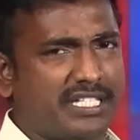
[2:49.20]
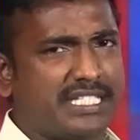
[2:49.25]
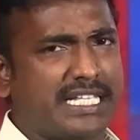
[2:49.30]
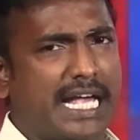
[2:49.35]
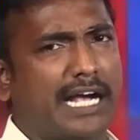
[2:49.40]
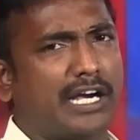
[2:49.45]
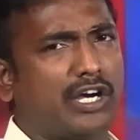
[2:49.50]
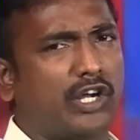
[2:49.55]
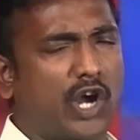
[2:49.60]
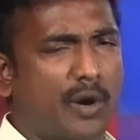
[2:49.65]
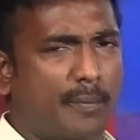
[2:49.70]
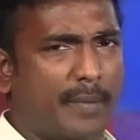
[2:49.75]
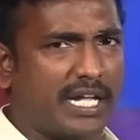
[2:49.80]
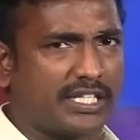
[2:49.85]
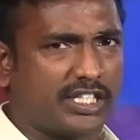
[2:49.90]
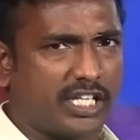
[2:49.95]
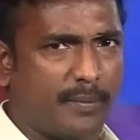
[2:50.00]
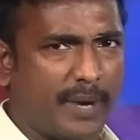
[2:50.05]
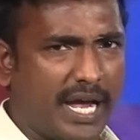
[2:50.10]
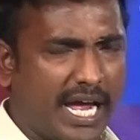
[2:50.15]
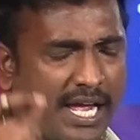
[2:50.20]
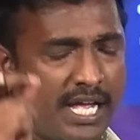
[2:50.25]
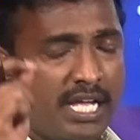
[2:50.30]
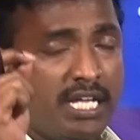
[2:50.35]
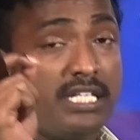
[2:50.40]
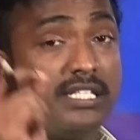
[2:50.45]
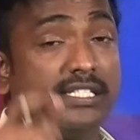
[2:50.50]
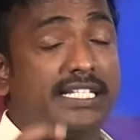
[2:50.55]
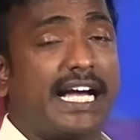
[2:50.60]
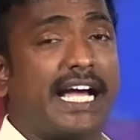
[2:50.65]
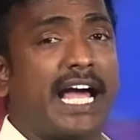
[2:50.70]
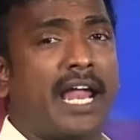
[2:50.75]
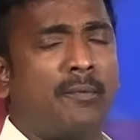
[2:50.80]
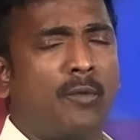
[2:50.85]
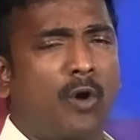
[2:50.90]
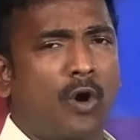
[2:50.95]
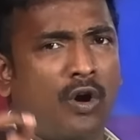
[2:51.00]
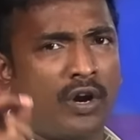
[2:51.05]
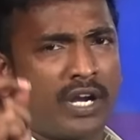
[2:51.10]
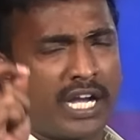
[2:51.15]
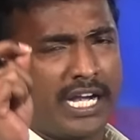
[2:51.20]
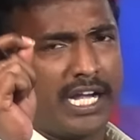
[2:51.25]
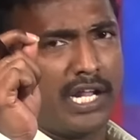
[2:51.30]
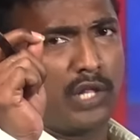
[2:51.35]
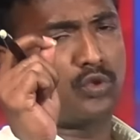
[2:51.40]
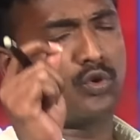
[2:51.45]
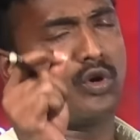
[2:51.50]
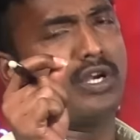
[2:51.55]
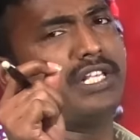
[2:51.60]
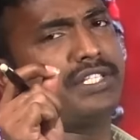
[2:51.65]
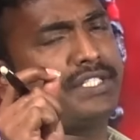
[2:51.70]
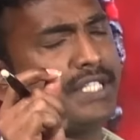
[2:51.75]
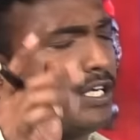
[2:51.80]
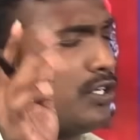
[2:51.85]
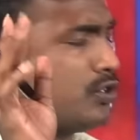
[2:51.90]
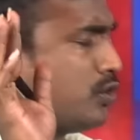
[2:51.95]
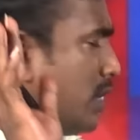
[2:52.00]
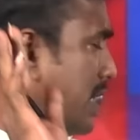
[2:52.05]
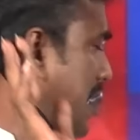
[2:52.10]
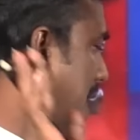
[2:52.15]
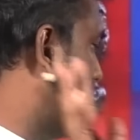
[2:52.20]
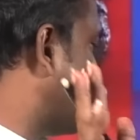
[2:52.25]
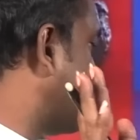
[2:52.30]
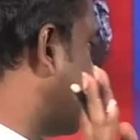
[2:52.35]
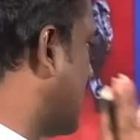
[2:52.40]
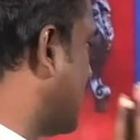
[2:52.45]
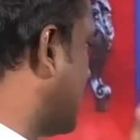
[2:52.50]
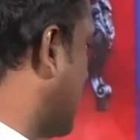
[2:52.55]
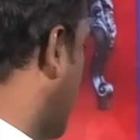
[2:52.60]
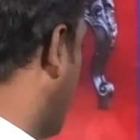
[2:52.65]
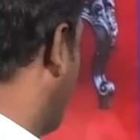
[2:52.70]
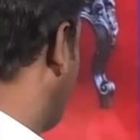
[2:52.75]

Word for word: విశాఖలో మాత్రమే జగన్మోహన్ రెడ్డి తొలి సీటుతో ఖాతా అయితే